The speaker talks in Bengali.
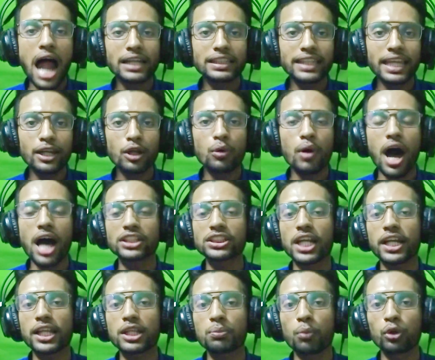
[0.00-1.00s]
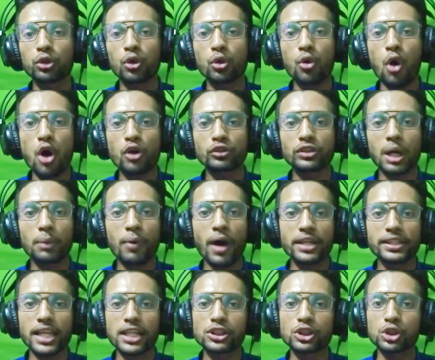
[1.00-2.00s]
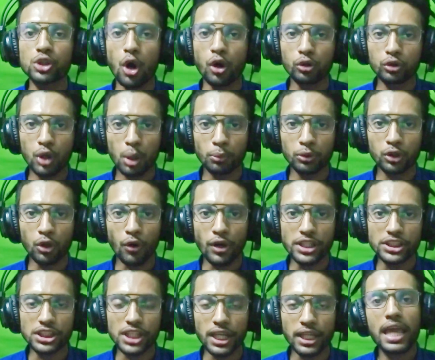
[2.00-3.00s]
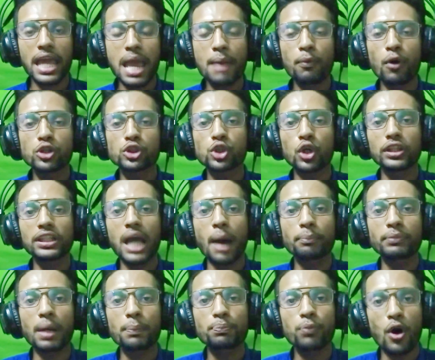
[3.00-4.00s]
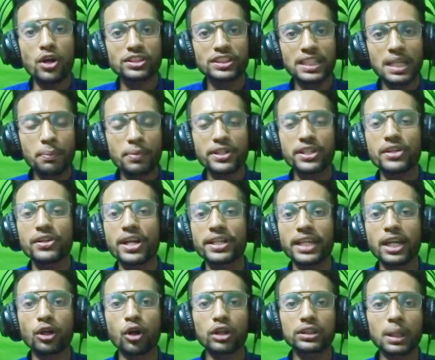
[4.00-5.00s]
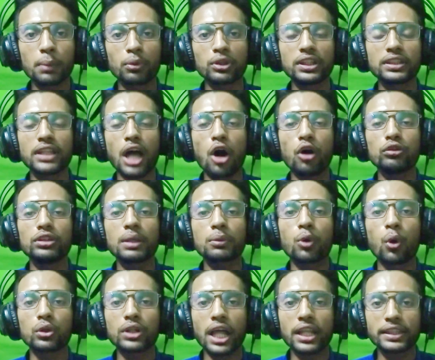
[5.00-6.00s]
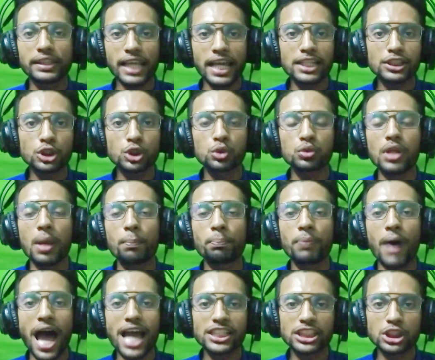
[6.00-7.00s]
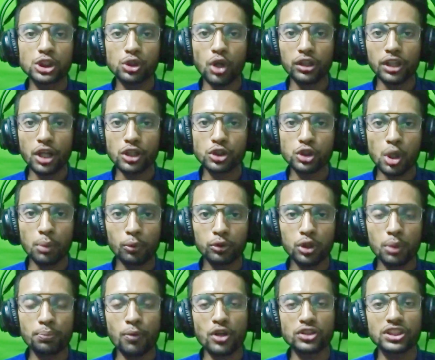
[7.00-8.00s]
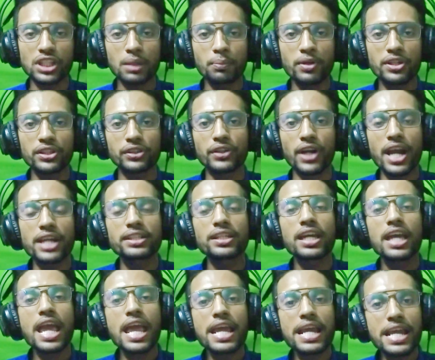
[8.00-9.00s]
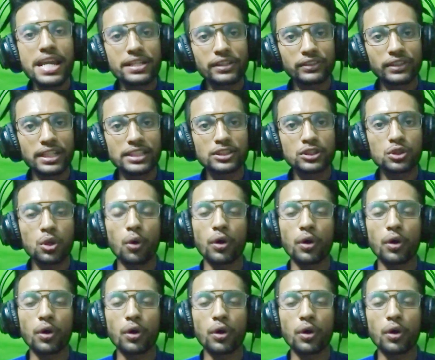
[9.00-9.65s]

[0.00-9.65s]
আটেরো হাজারের মতো করোনা ভাইরাস সংক্রমণ হয়েছে এবং যদি আমরা পজিটিভিটি রেটের কথা বলি তাহলে গোটা দেশ জুড়ে বাইশ শতাংশের মতো পজিটিভিটি রেট ইনক্রিজ